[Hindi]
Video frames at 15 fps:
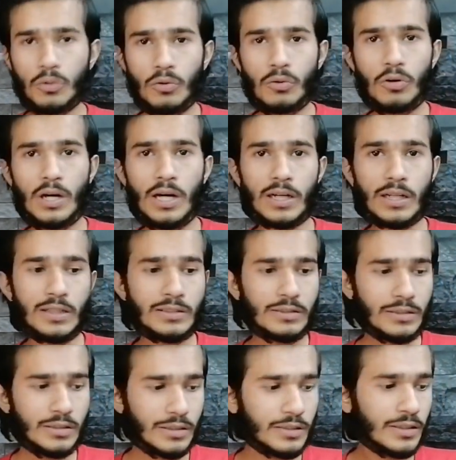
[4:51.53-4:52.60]
तो अगर
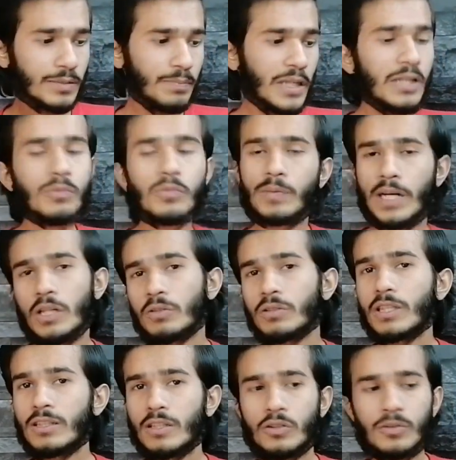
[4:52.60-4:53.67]
जिससे पहले मोबाइल
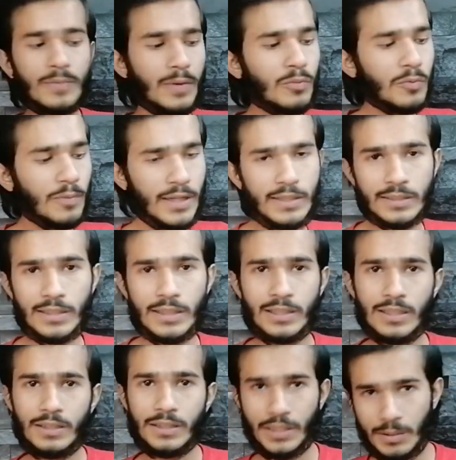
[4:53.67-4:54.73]
होता था तो मैं मोबाइल रख
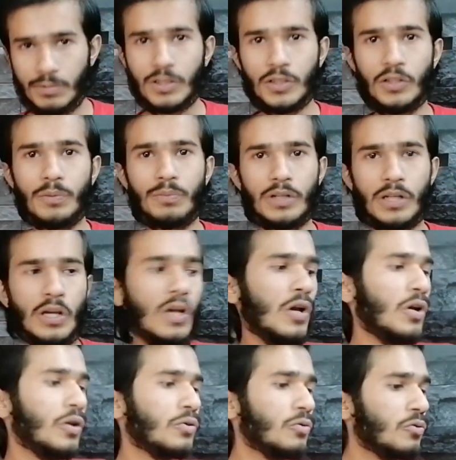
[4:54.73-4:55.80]
लेता टेबल के ऊपर
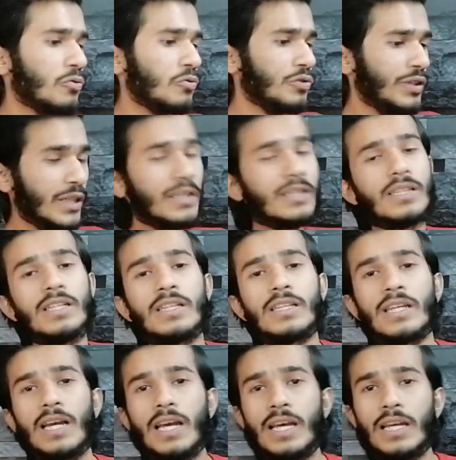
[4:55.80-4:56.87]
तो ये
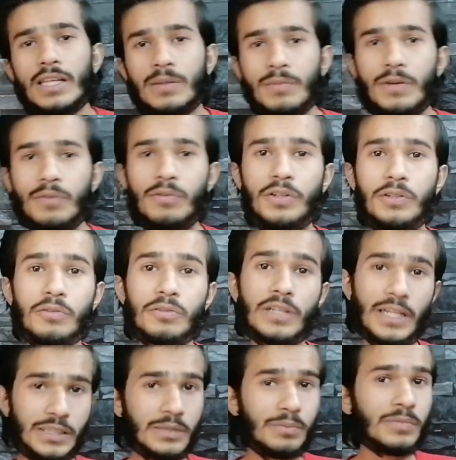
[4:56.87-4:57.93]
तरीका है कि मैं
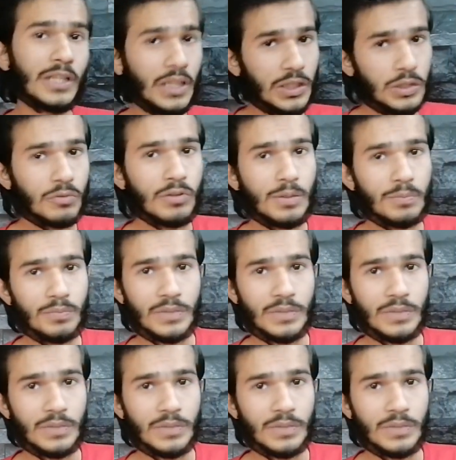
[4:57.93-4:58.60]
वीडियो कैसे बनाता हूँ